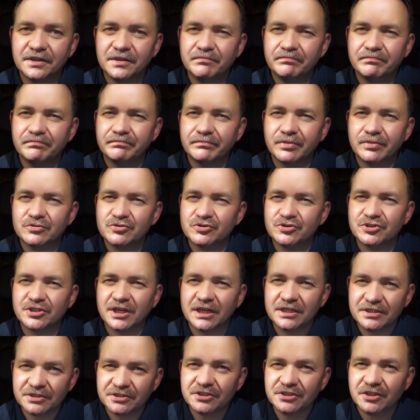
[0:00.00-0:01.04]
i po
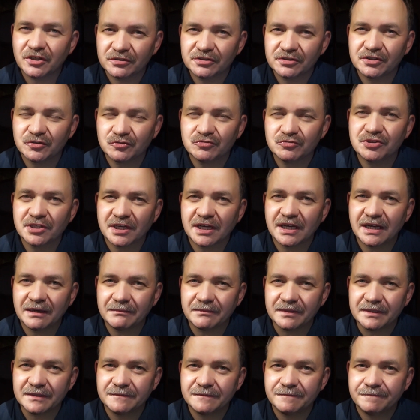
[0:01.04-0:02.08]
części od nich
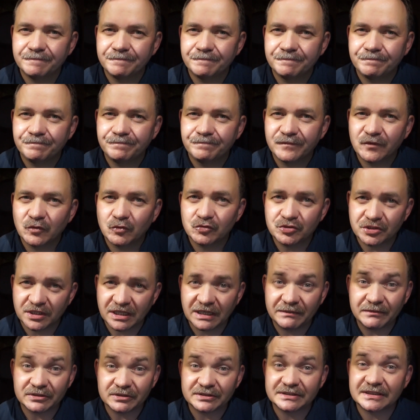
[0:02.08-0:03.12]
uciekamy.
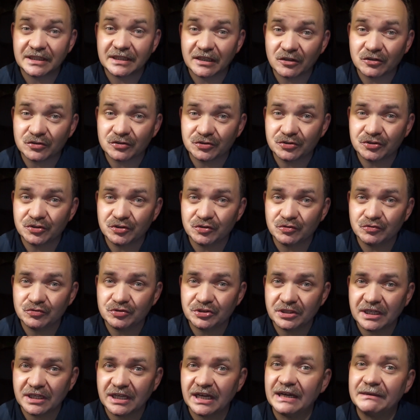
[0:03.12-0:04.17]
Uciekamy od starości,
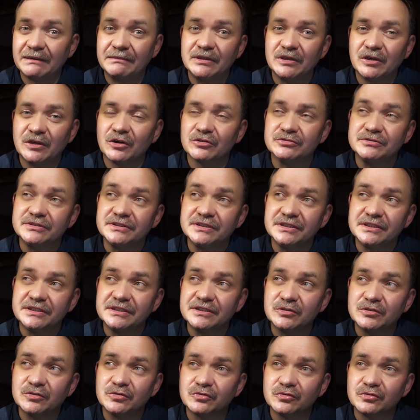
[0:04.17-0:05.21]
uciekamy od
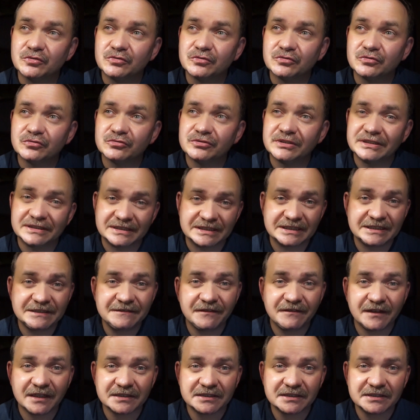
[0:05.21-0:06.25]
ich
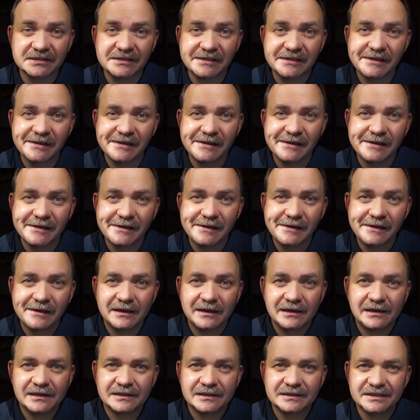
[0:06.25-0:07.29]
utyskiwań.
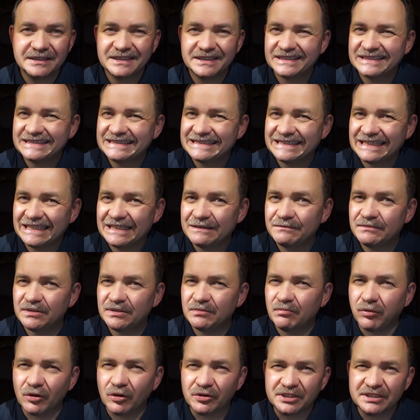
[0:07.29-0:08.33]
Nie
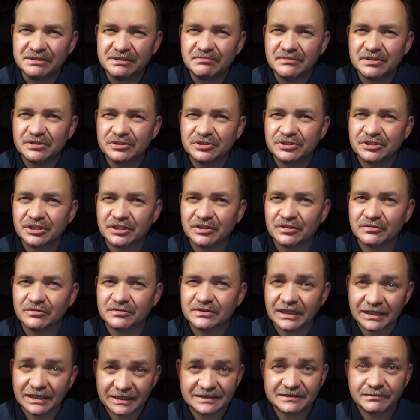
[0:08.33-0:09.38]
chcemy, boimy
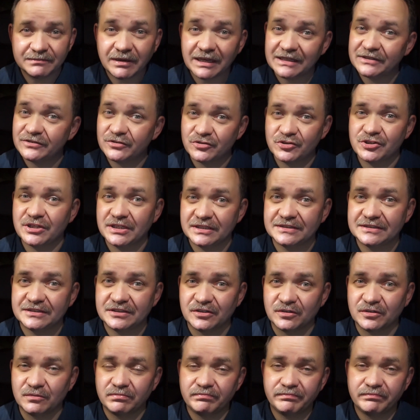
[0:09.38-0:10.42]
się, tak jest bardzo
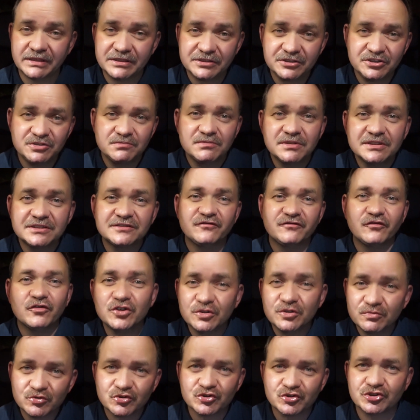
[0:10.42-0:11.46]
często. Pędzimy
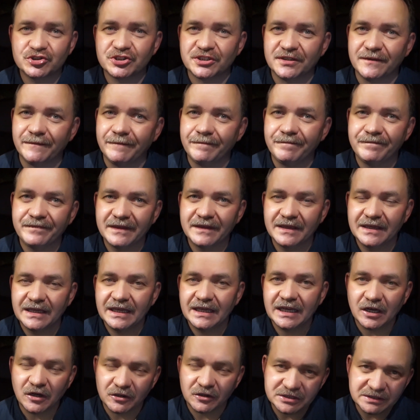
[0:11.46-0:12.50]
swoim życiem,
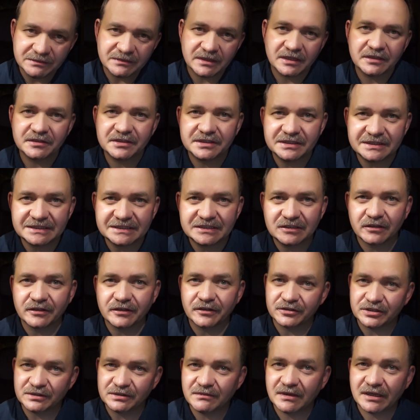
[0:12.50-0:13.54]
a oni mają
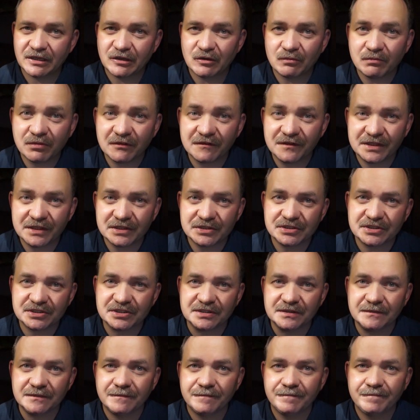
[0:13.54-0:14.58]
historię, oni mają
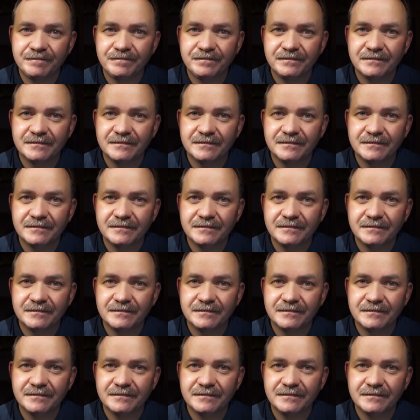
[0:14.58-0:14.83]
opowieści.